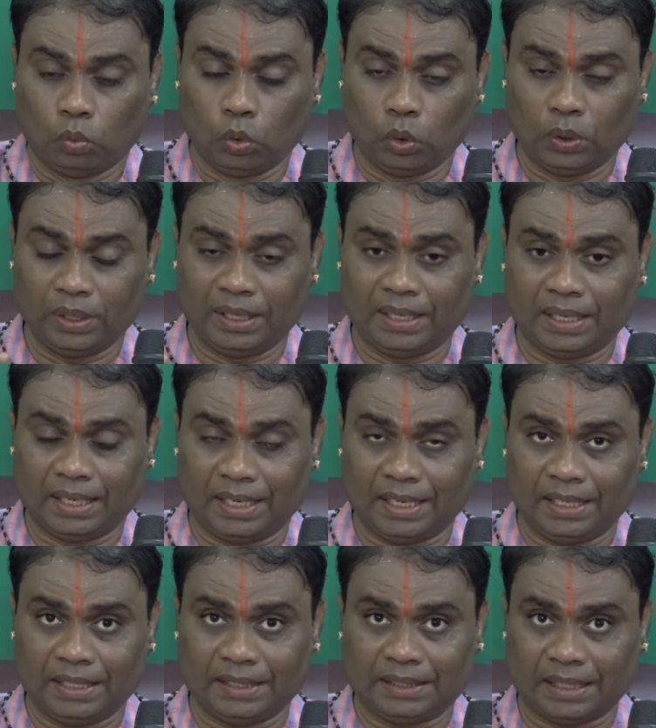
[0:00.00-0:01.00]
ஒரு
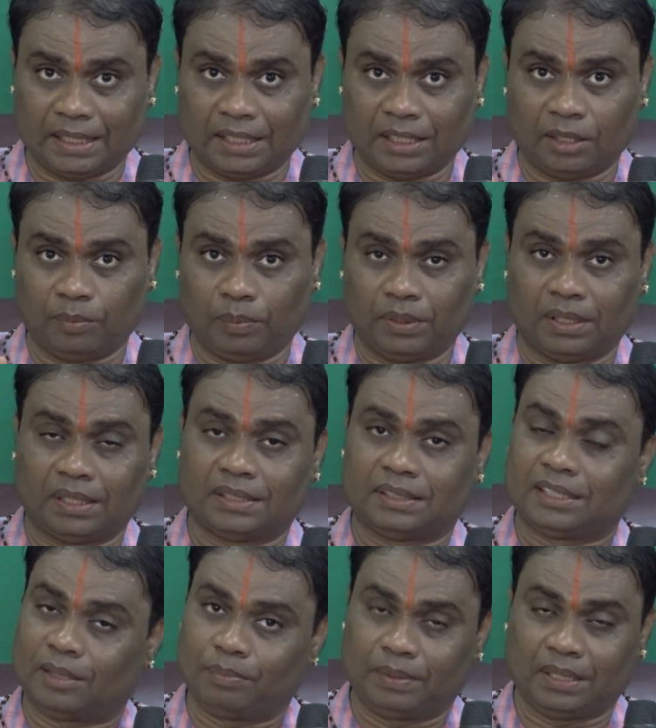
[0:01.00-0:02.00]
கரண்டி சர்க்கரை பொங்கல்
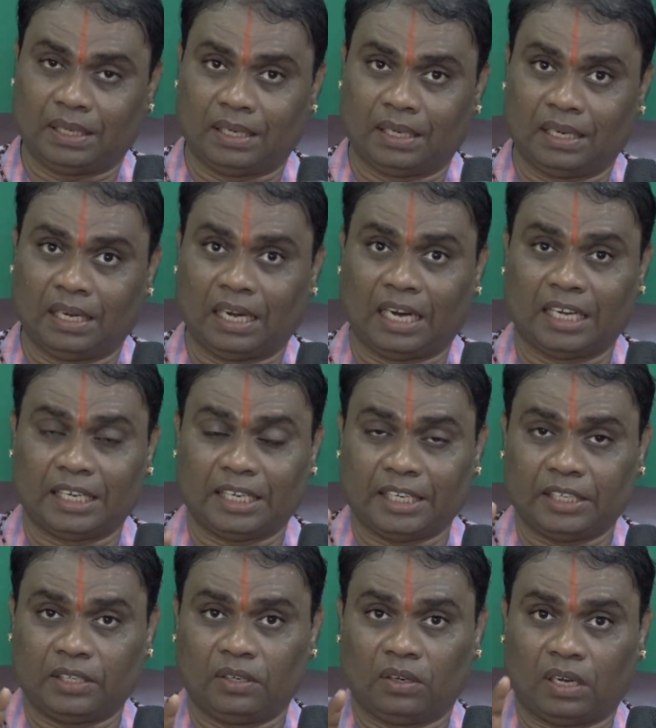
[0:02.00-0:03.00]
சாப்பிட்டா அரை
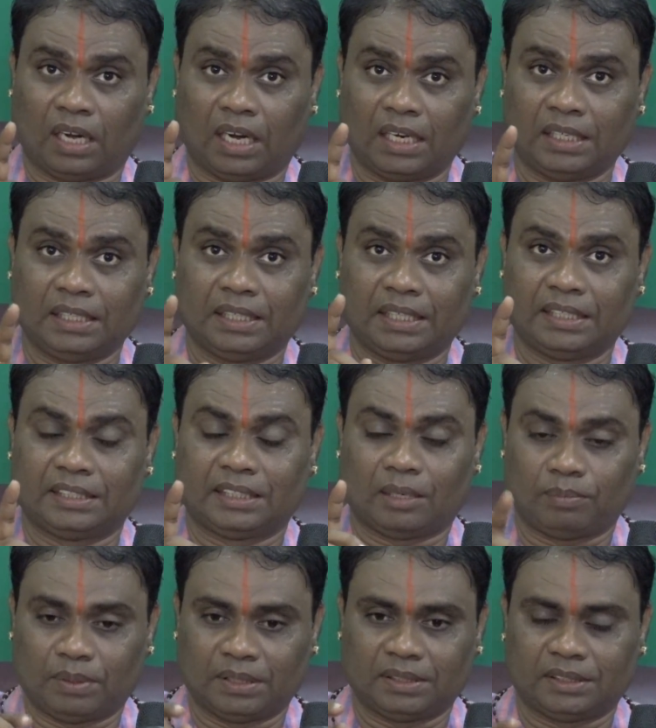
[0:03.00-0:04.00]
கிலோ ஆட்டுக்கறி
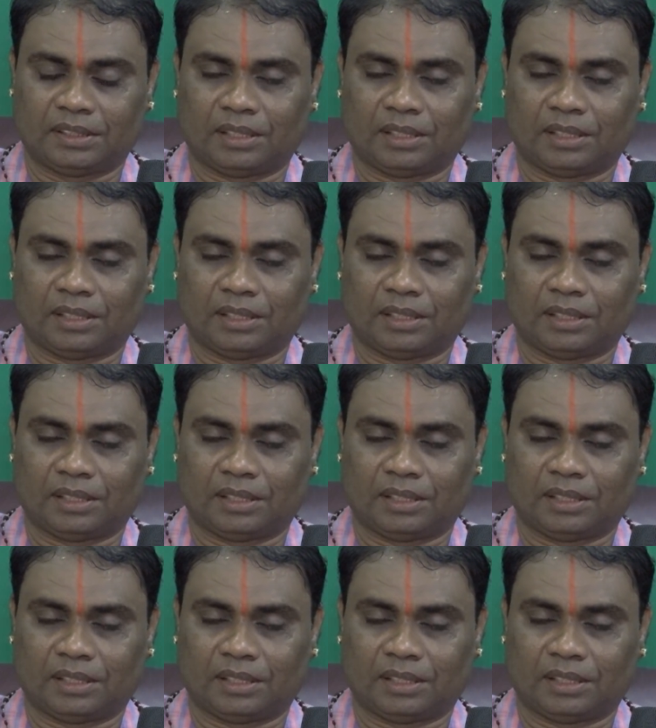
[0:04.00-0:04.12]
சாப்பிட்டதுக்கு